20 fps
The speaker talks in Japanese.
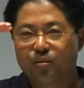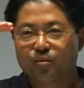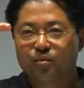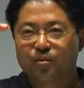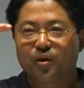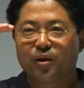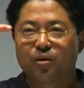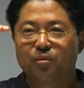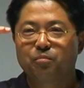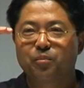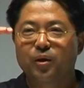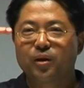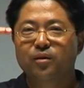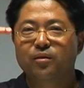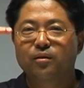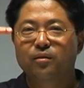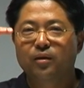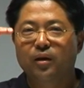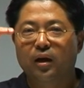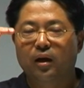このくらいの
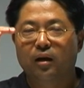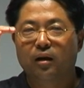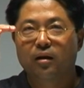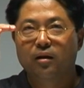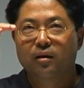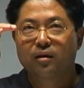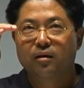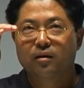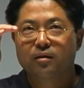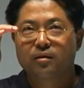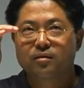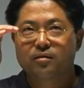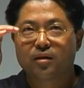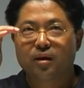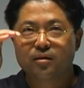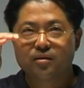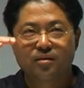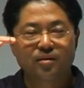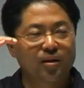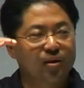ペインティングが
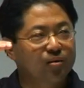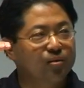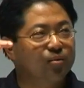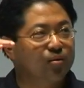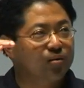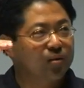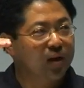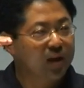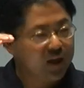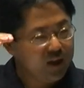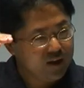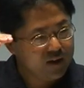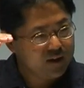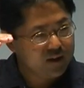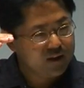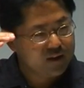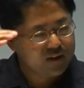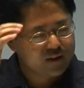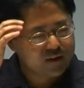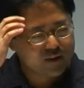3000ドルかな。
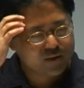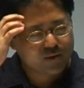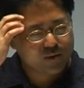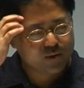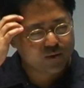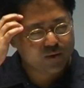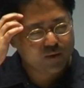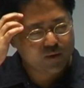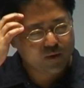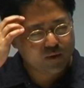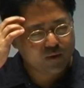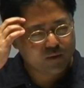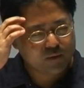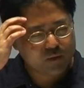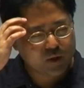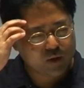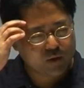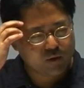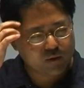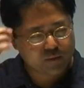でそ
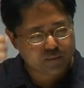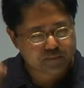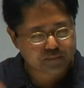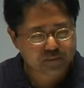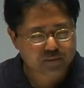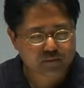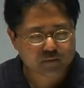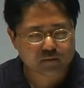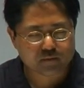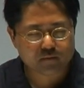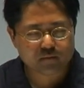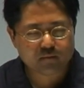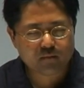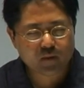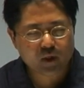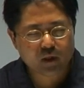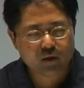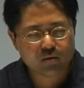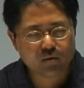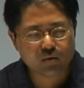のあの
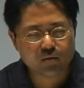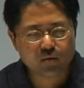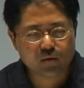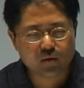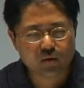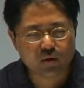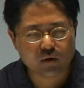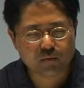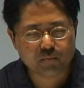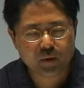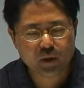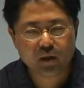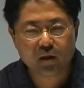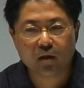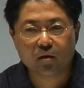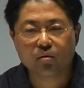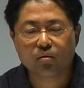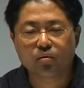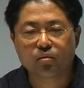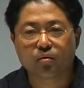その時のあの
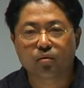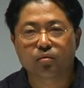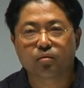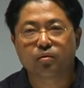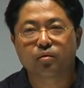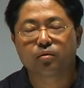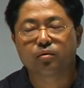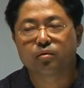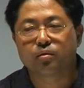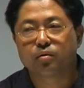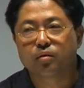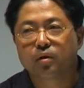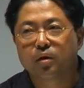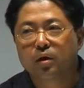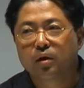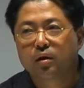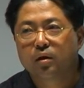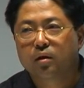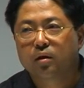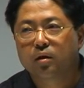ピーター・ノートンっていう
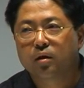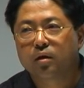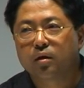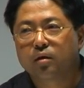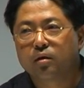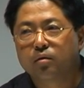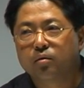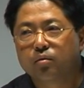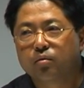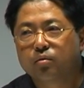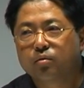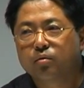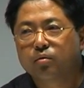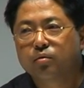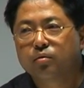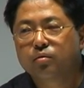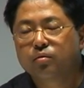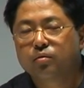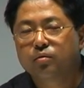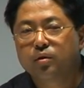えー、
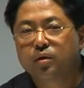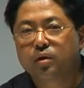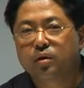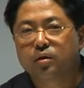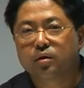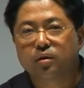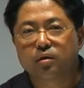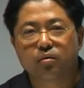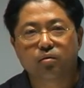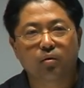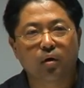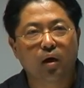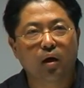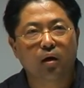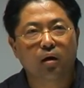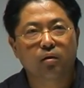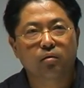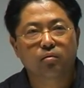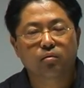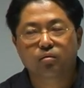ノートンユーティリティと
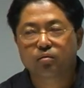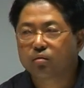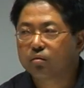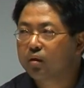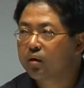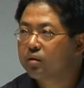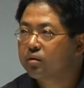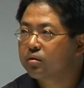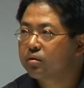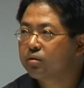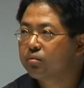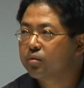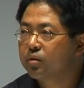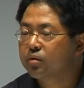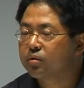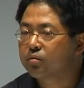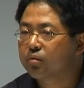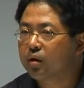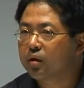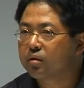か
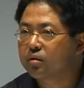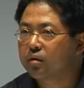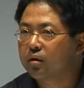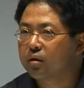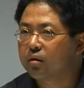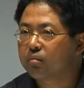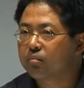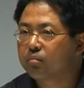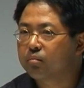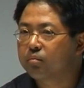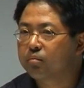ノートンアンチウイルスとかって